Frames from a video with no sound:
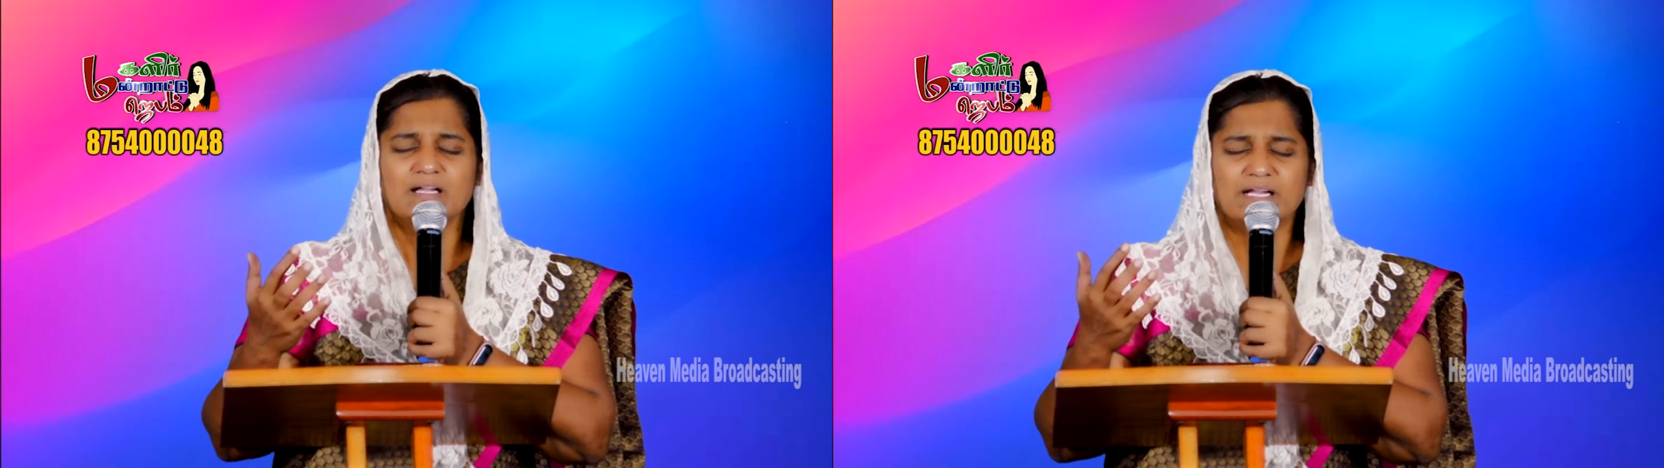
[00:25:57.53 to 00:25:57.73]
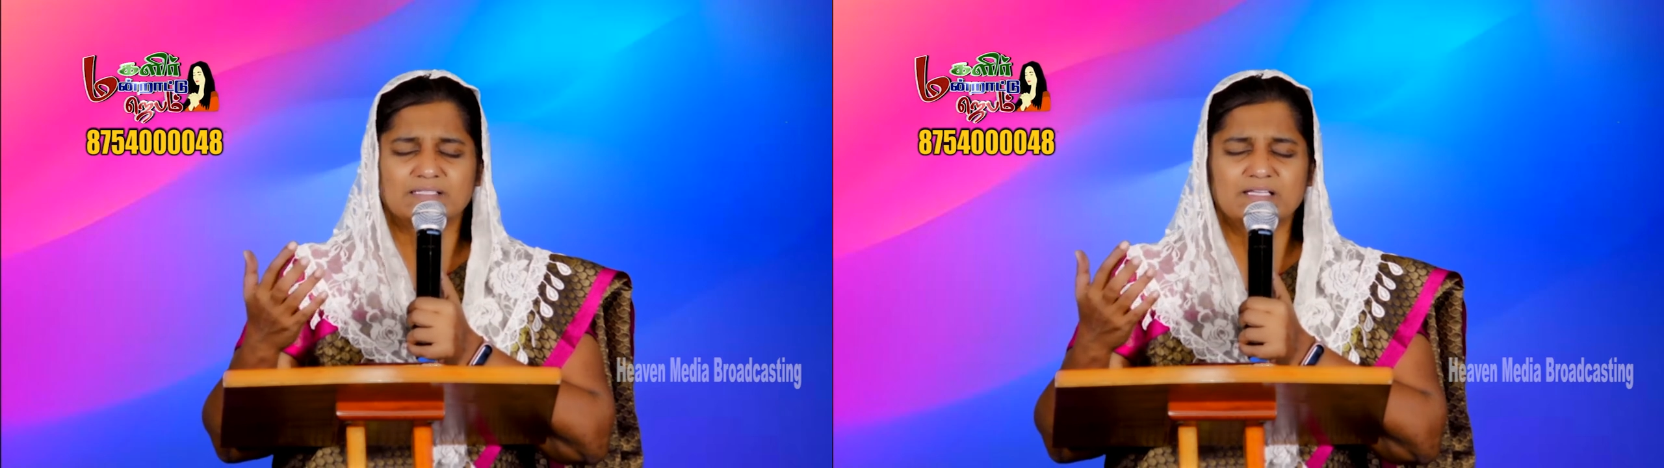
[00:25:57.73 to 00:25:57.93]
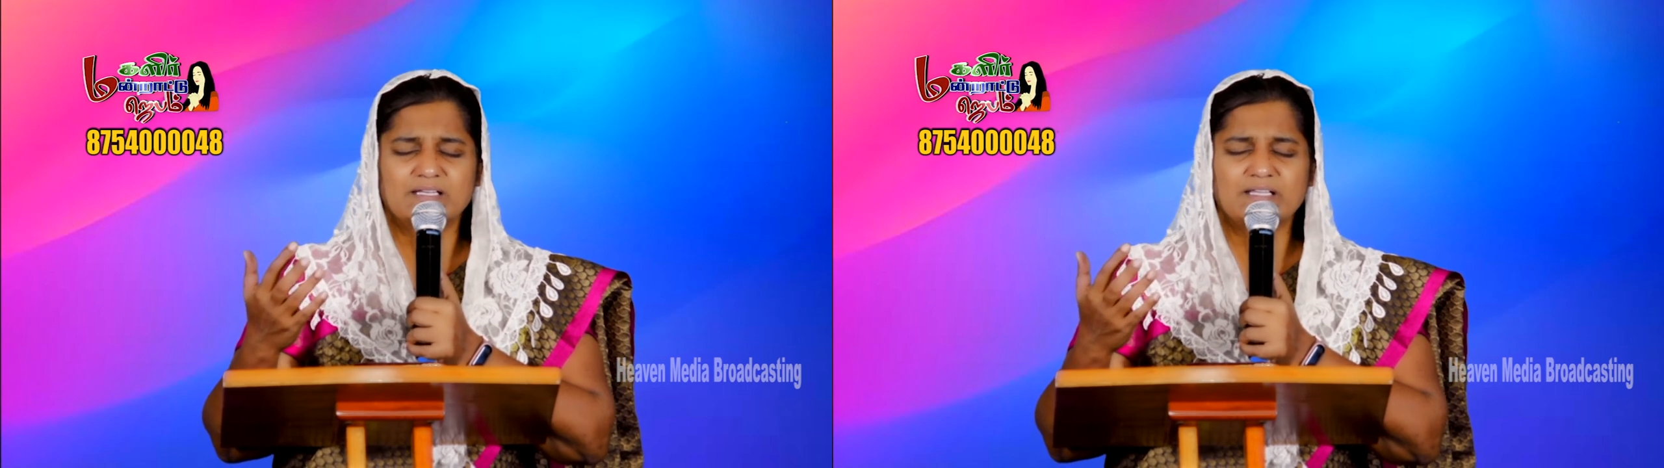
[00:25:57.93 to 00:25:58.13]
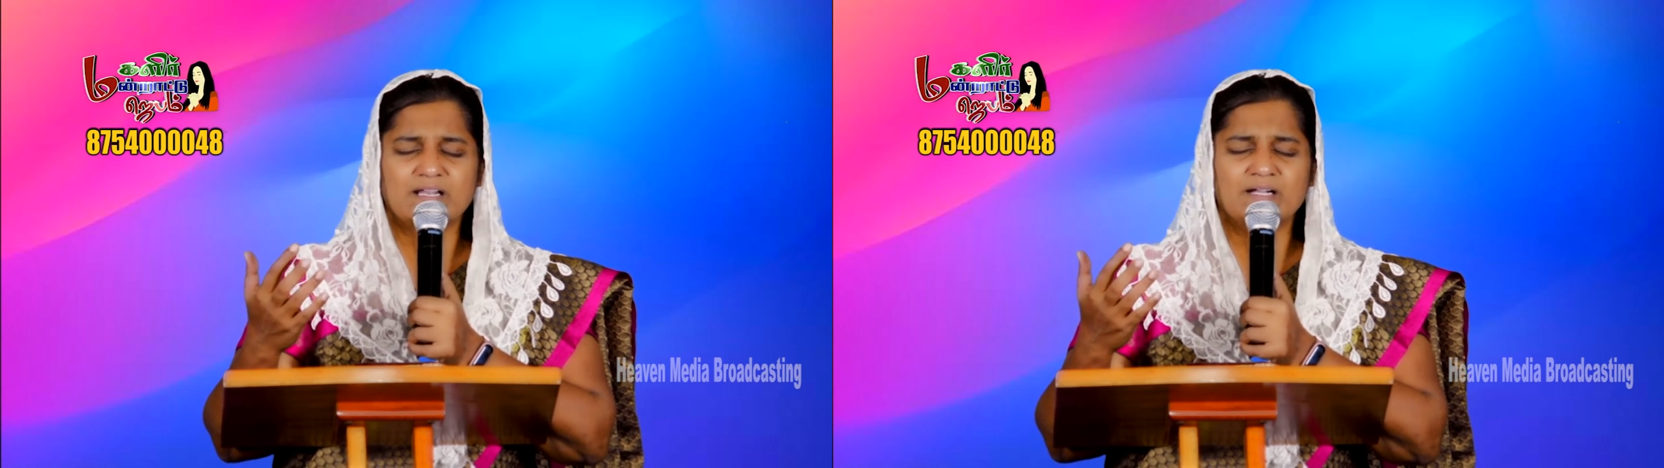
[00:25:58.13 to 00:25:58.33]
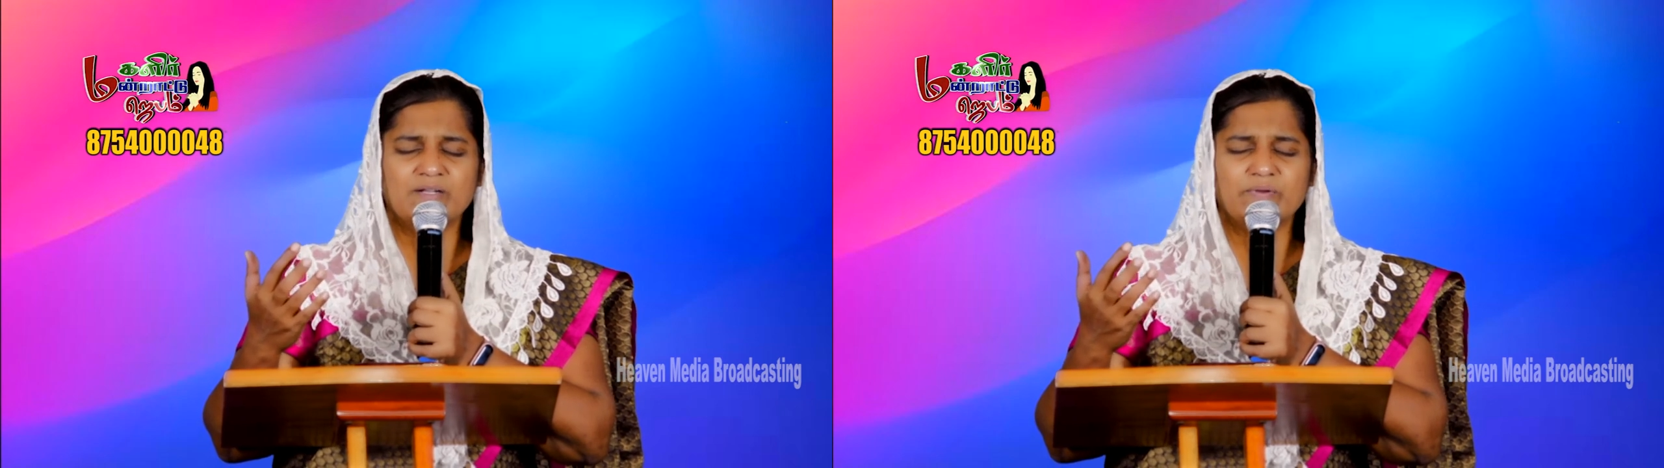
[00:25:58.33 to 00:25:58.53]
கர்த்த
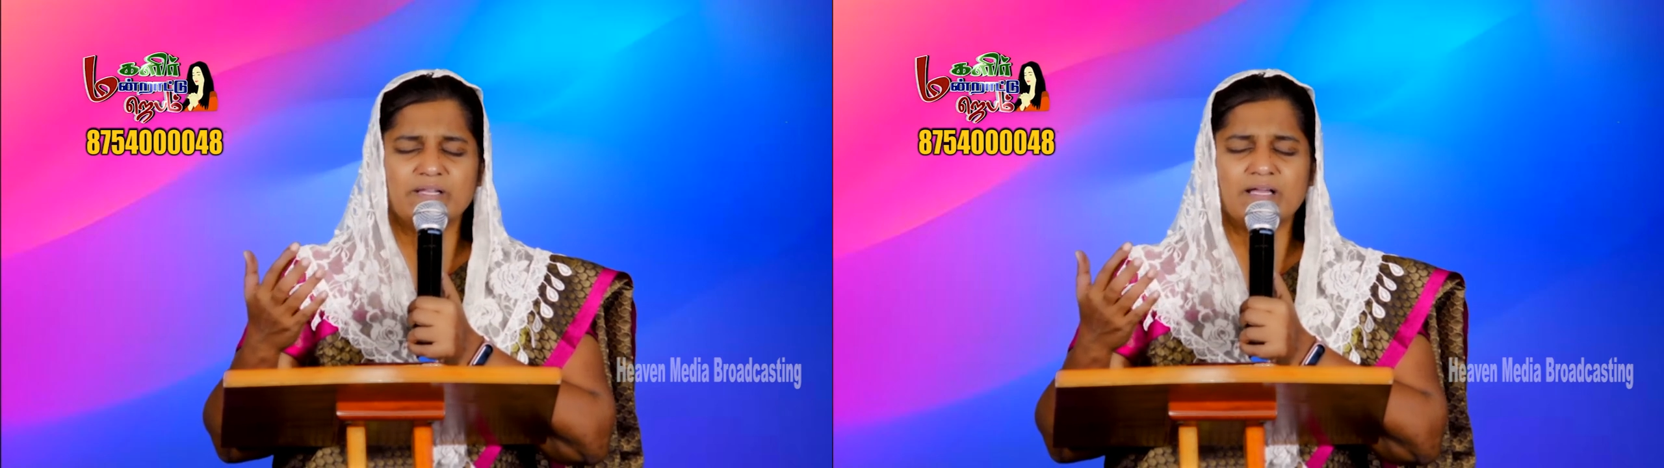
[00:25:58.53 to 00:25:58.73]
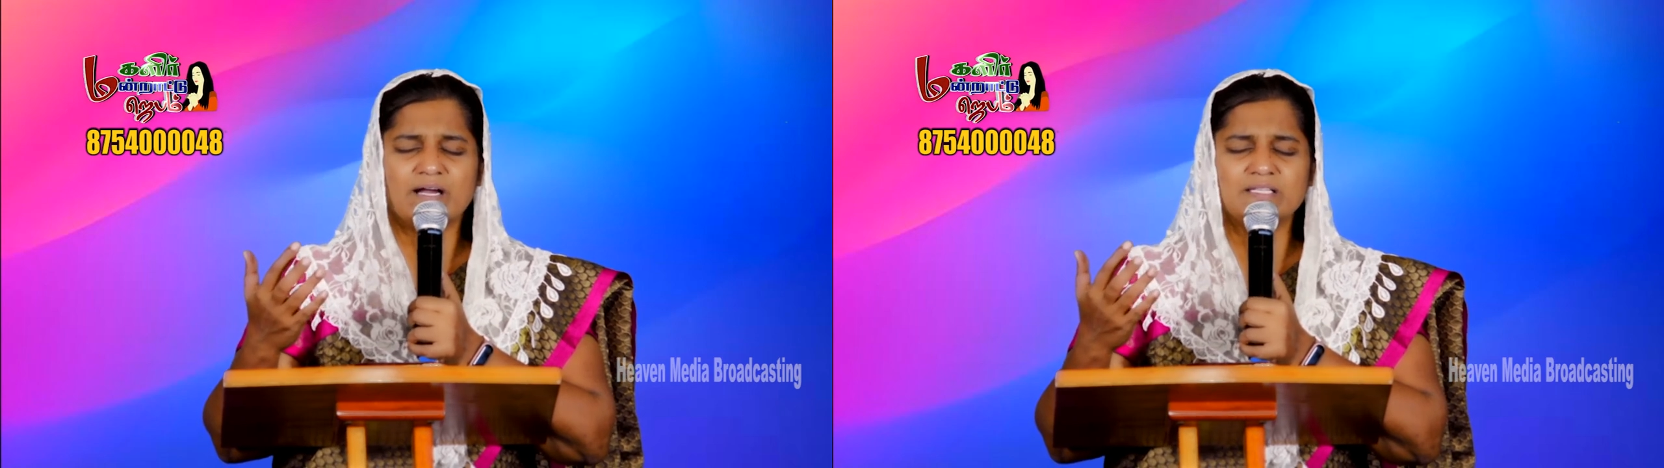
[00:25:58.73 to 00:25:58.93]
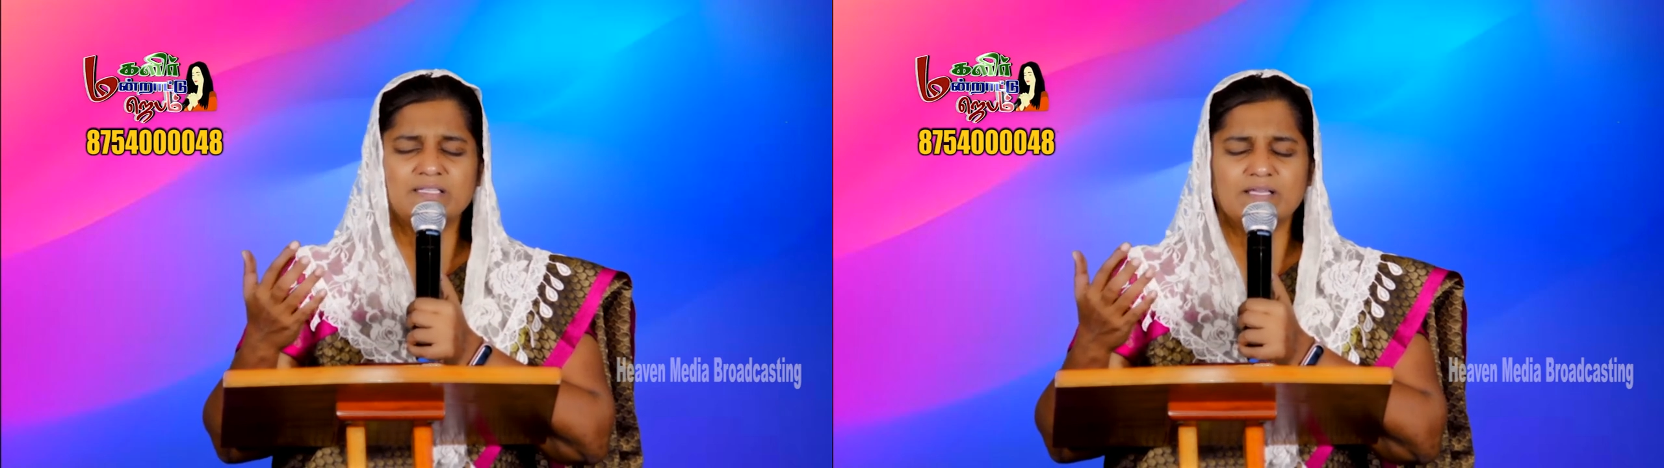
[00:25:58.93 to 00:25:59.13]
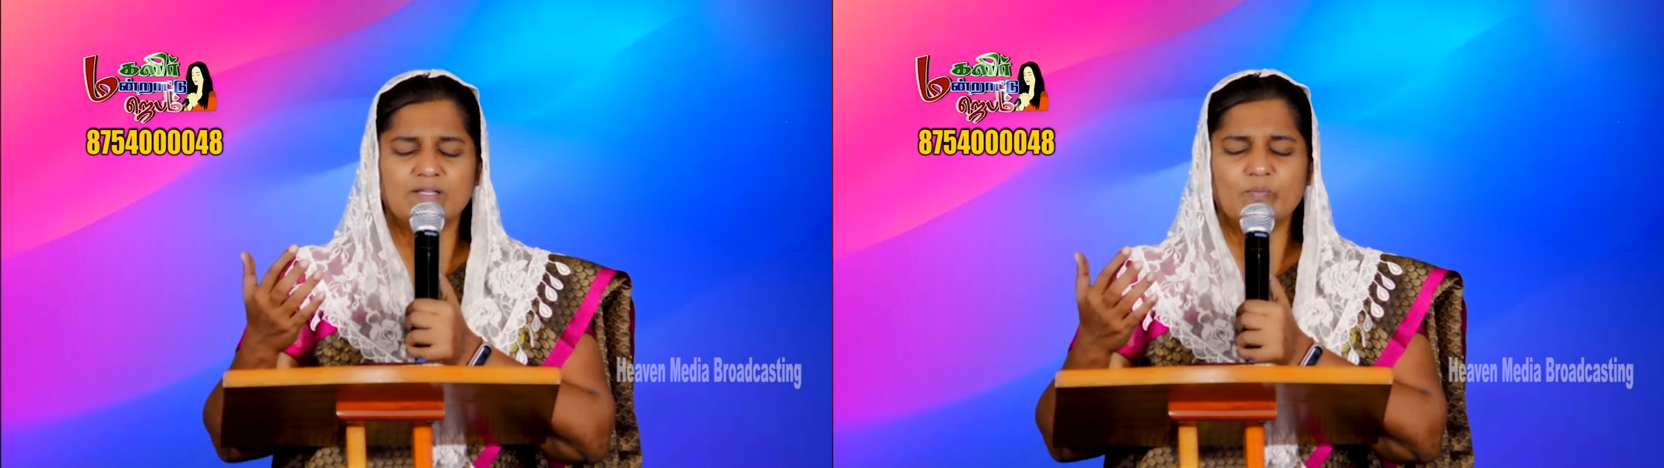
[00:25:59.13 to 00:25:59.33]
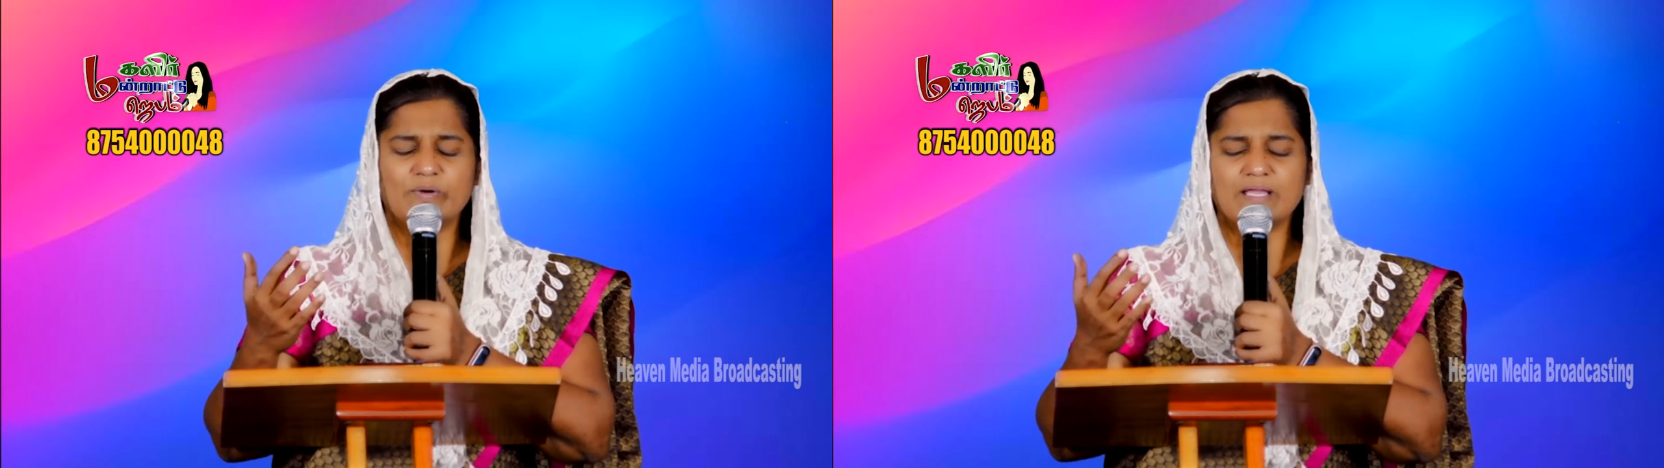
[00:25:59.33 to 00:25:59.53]
நீர் ஆண்டவரே
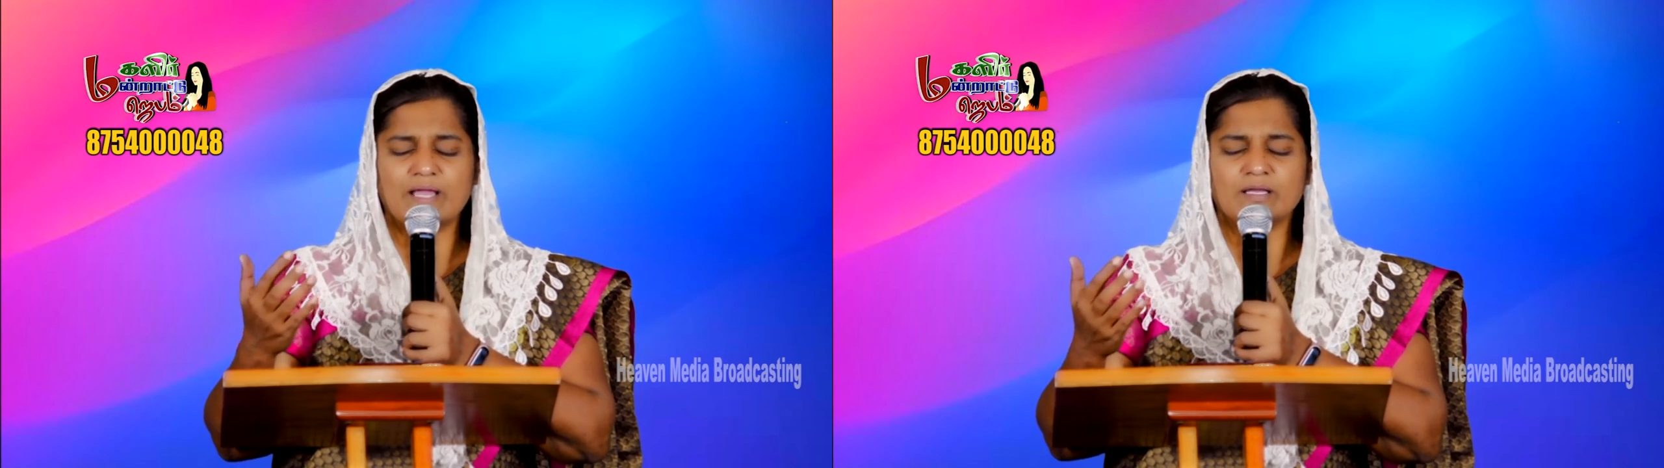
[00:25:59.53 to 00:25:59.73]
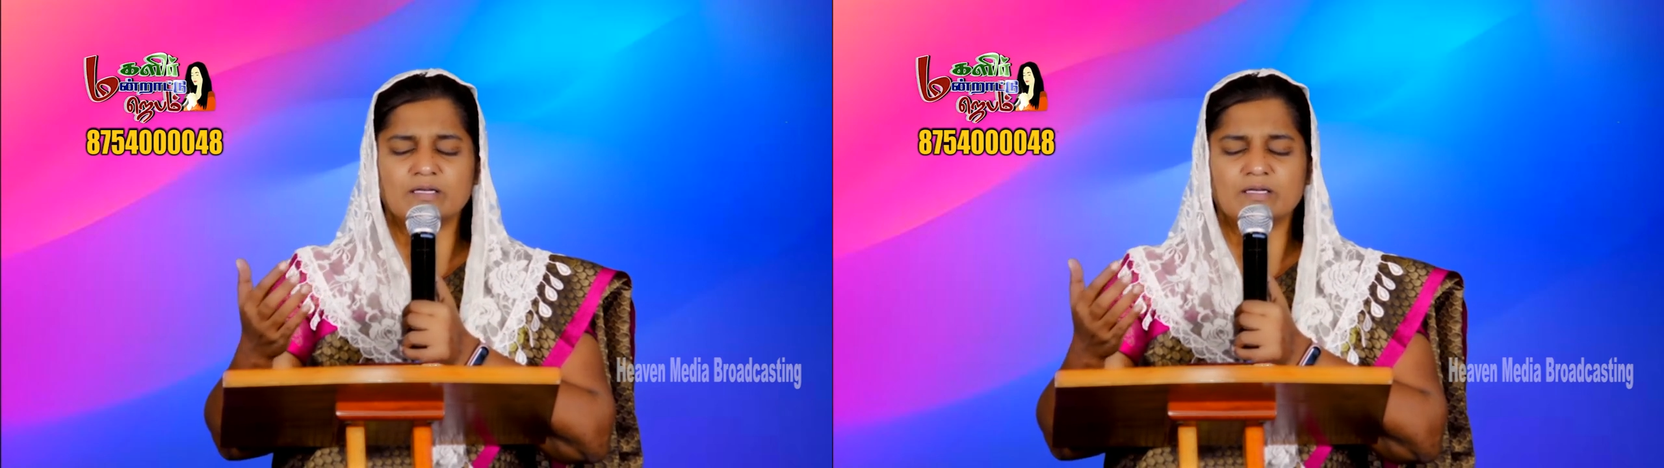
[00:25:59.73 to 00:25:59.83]
ஆதரிக்கும்படியாக